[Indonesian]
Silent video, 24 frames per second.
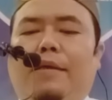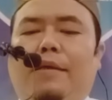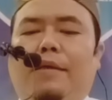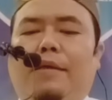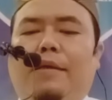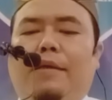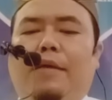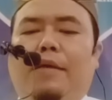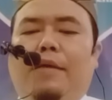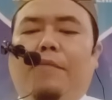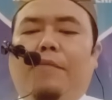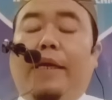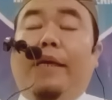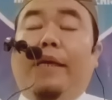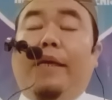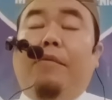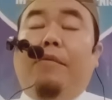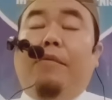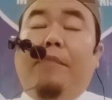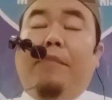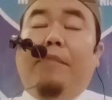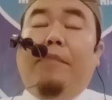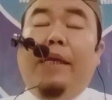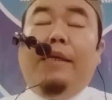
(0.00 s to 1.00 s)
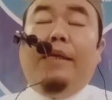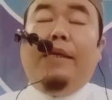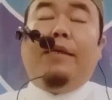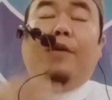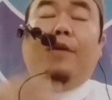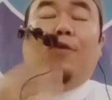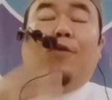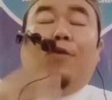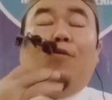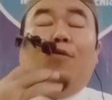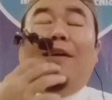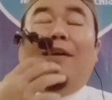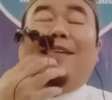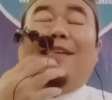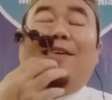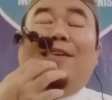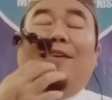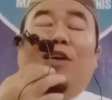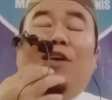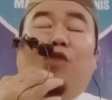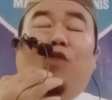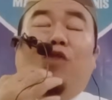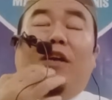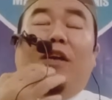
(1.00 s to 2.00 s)
Dan mereka memiliki kekuatan
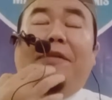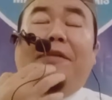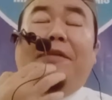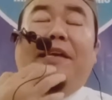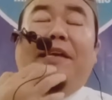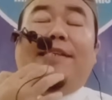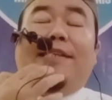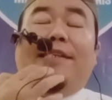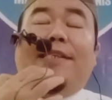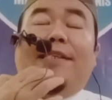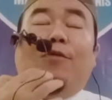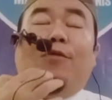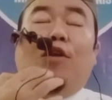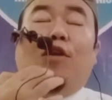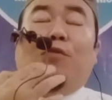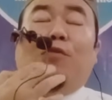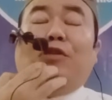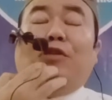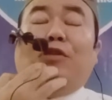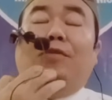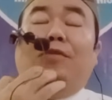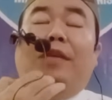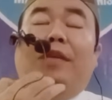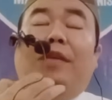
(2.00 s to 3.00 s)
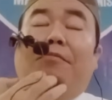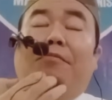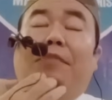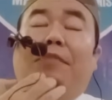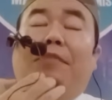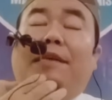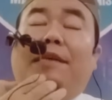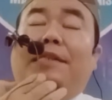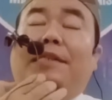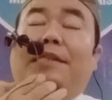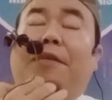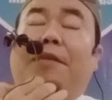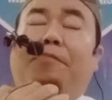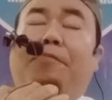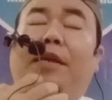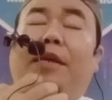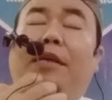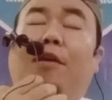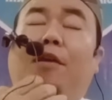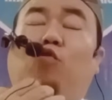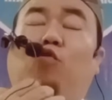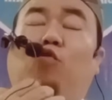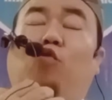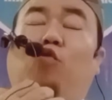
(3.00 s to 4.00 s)
yang luar biasa walaupun 19
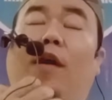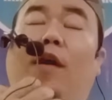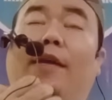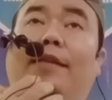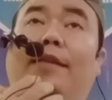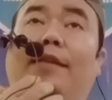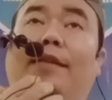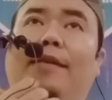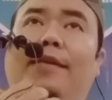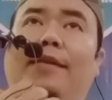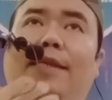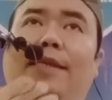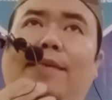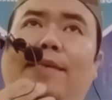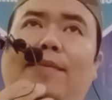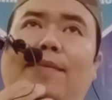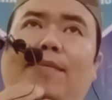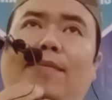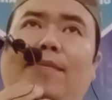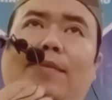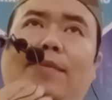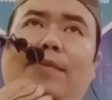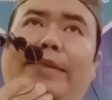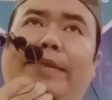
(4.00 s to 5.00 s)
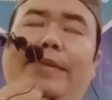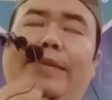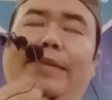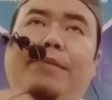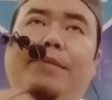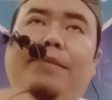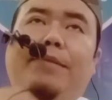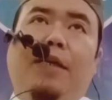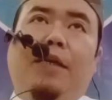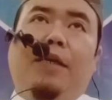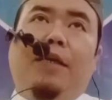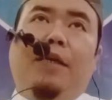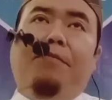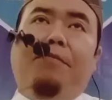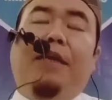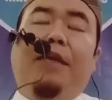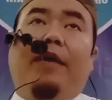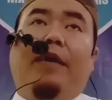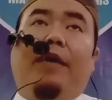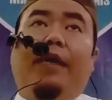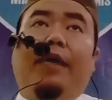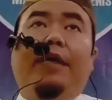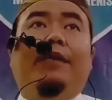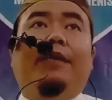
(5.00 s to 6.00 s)
tapi kekuatannya melebihi
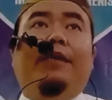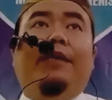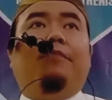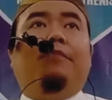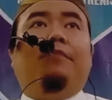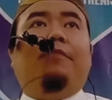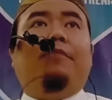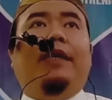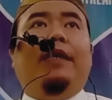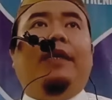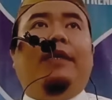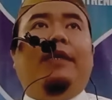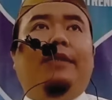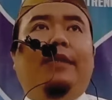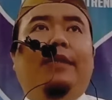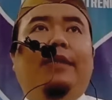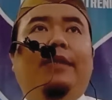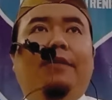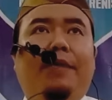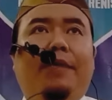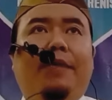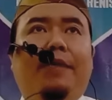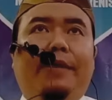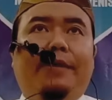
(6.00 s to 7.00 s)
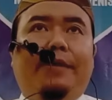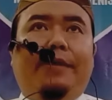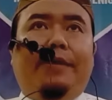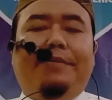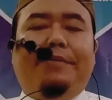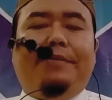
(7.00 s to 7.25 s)
malaikat-malaikat yang banyak.